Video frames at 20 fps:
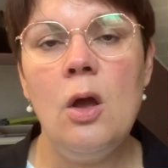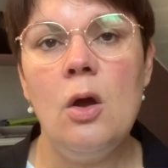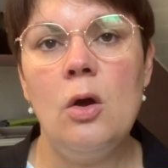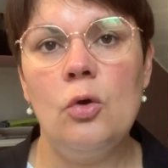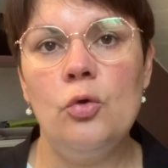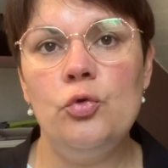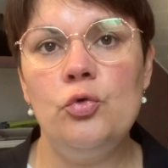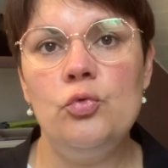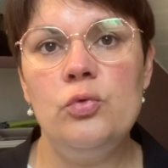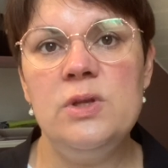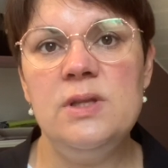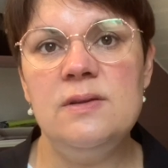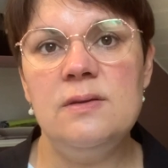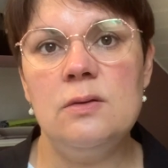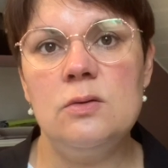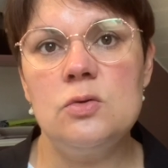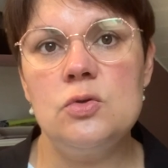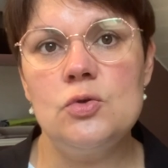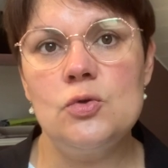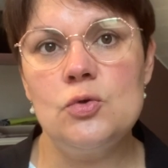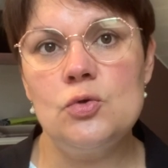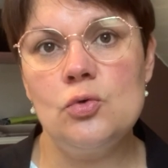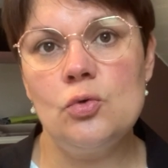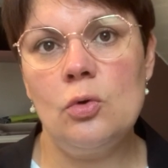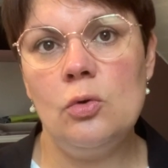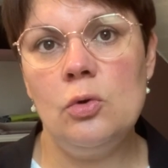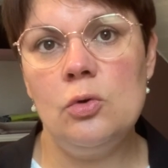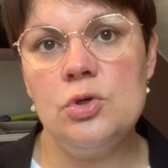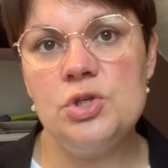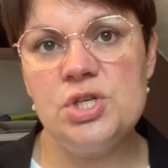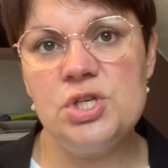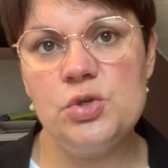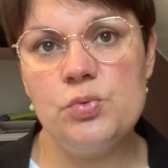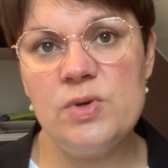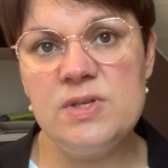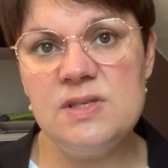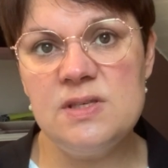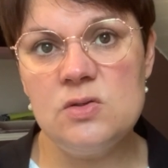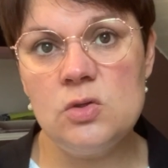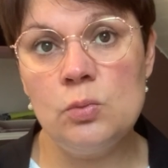Ensuite, sur le, j'ai
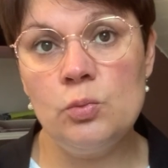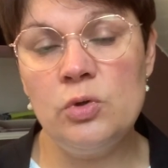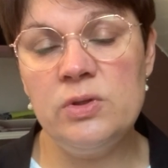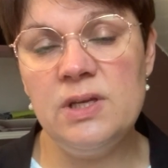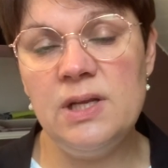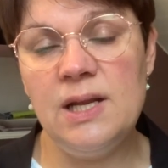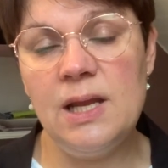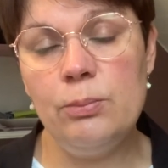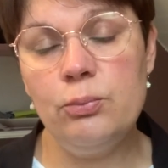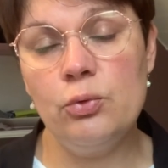choisi ce modèle-là